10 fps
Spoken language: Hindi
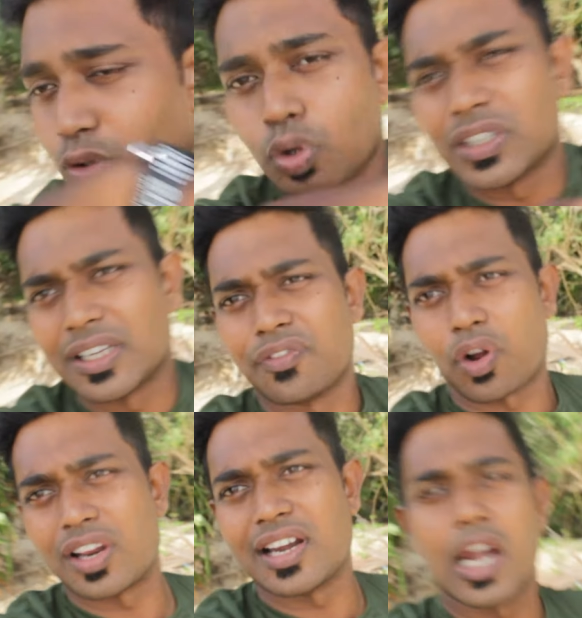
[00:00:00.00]
दो तीन
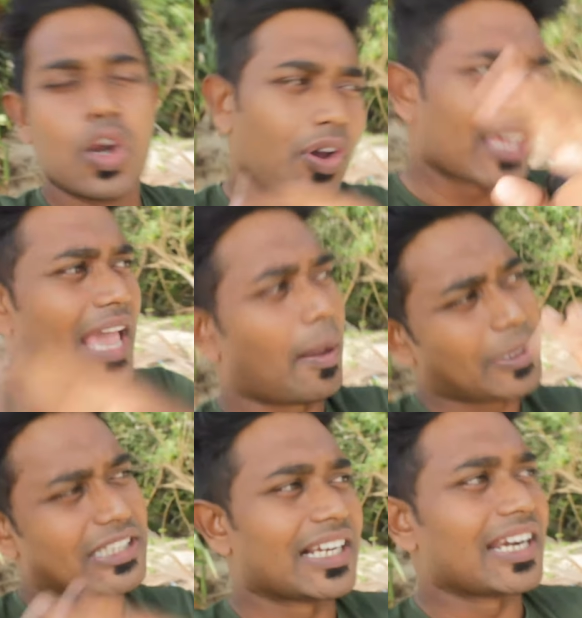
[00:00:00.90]
फॉरेनर लोग ही यहाँ
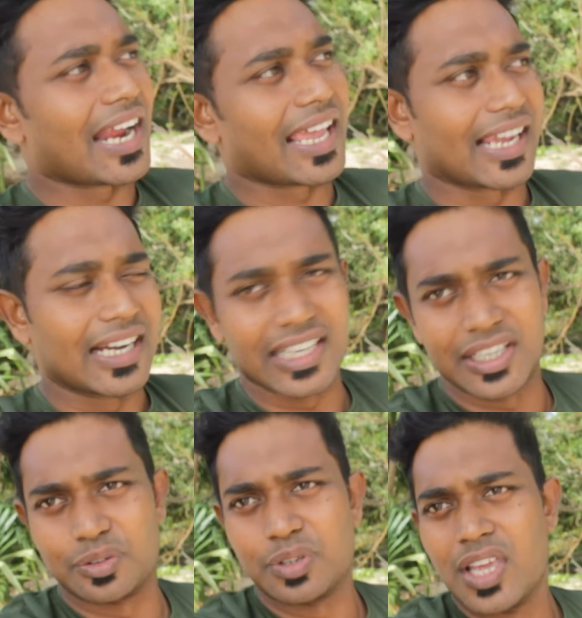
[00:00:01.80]
पे चल रहा है
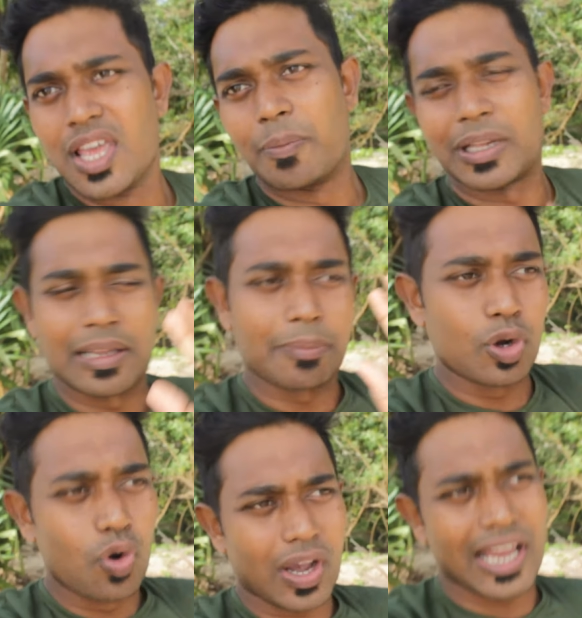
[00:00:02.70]
कंटिन्यू मतलब
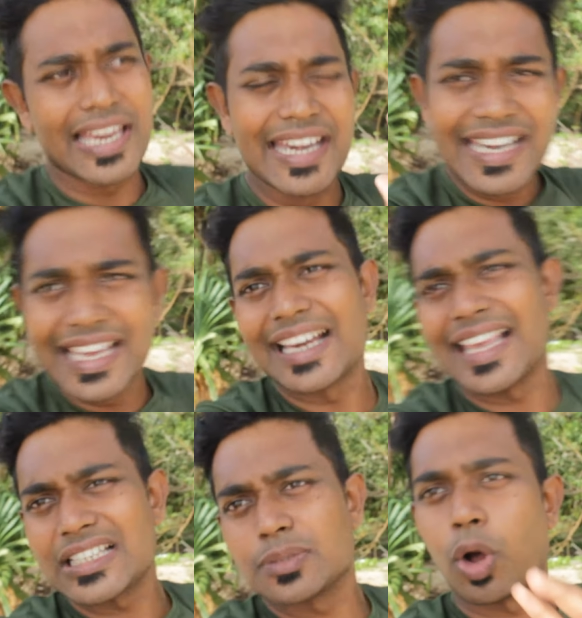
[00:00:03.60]
लोकल इंडियन
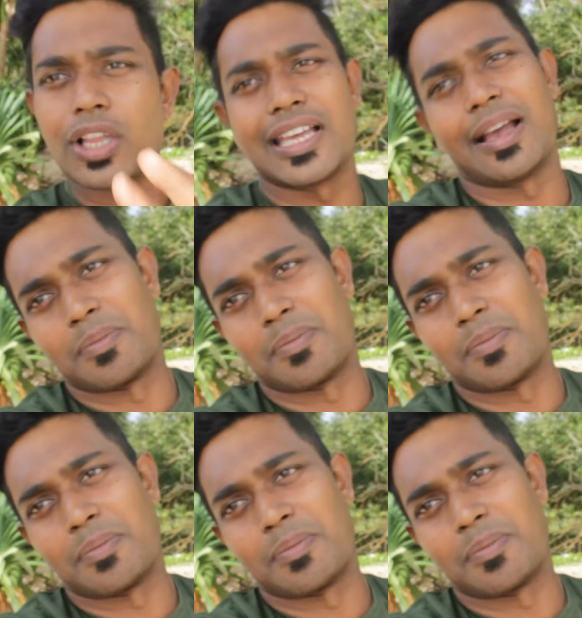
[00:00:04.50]
गेस्ट बहुत ही कम